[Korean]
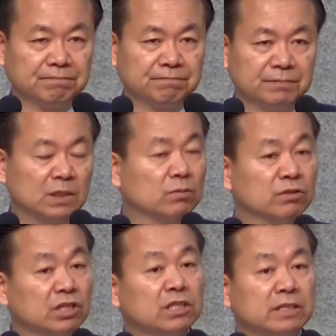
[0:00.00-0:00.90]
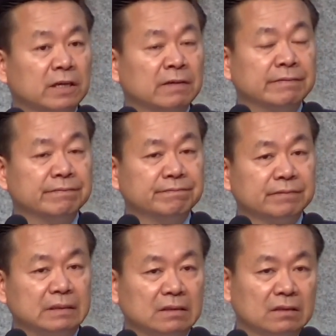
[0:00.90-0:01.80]
여러분, 이 시간
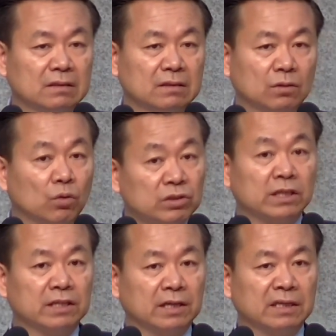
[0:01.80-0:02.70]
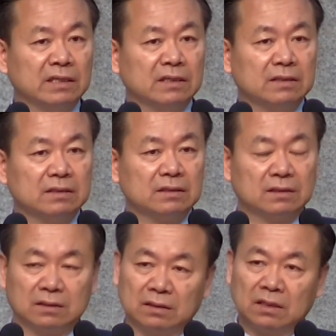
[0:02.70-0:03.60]
공산당이
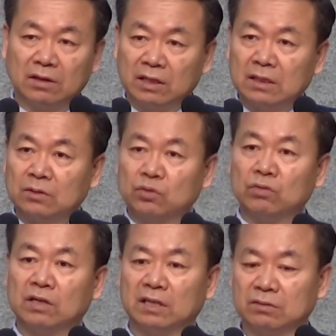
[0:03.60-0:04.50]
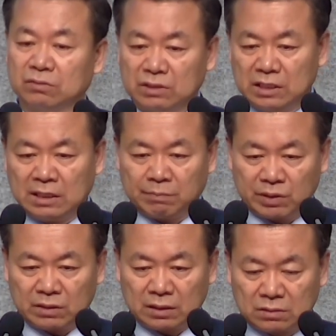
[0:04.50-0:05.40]
기관단 총을 가지고 이 앞에
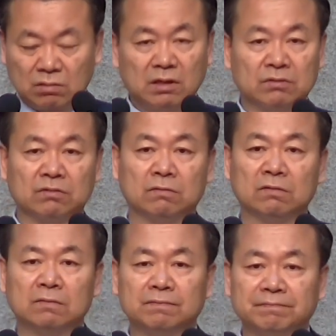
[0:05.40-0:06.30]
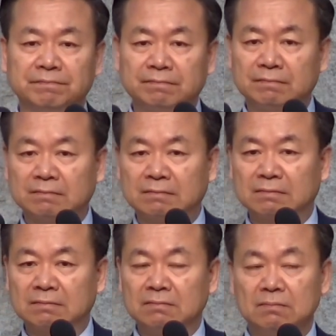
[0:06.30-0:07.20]
딱 서가지고
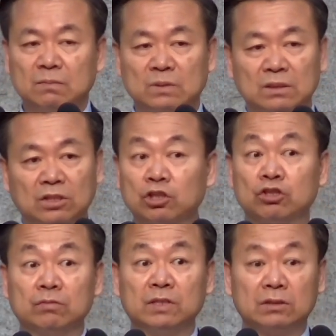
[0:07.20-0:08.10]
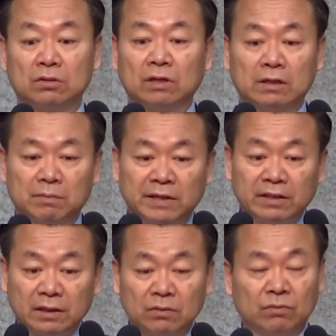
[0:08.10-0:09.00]
예수님의 성화를
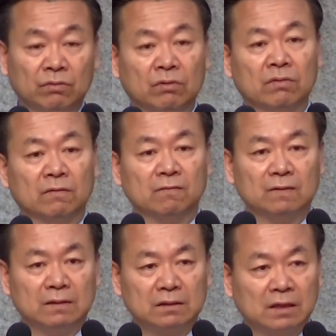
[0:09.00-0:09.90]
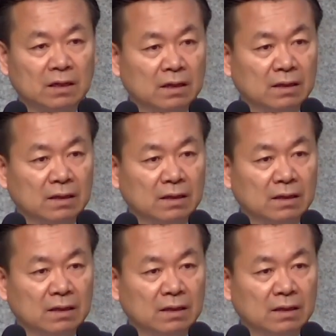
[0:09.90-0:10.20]
바닥에 놓고 자,